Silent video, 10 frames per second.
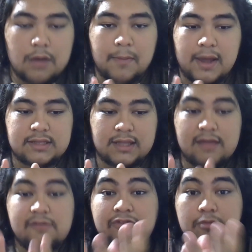Mas
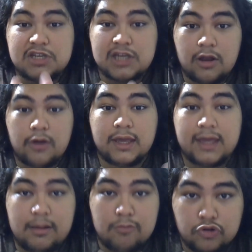em filme geral, o que, que
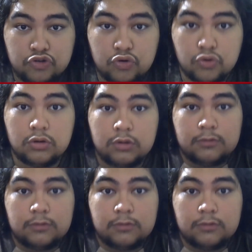ele mostrou?